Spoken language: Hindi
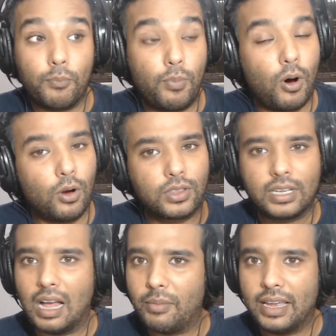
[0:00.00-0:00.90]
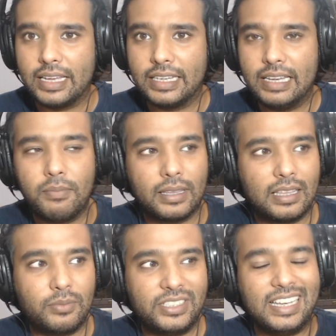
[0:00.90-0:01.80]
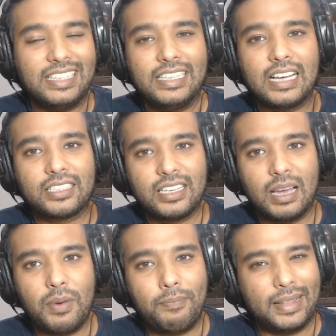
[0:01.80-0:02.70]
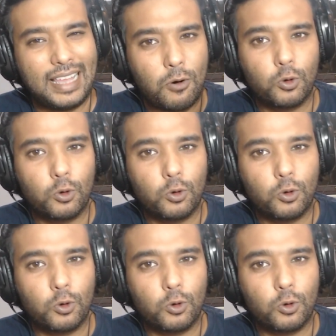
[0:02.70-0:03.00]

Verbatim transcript: बहुत काम आएगी मतलब ये चीज़ अक्सर हमें पता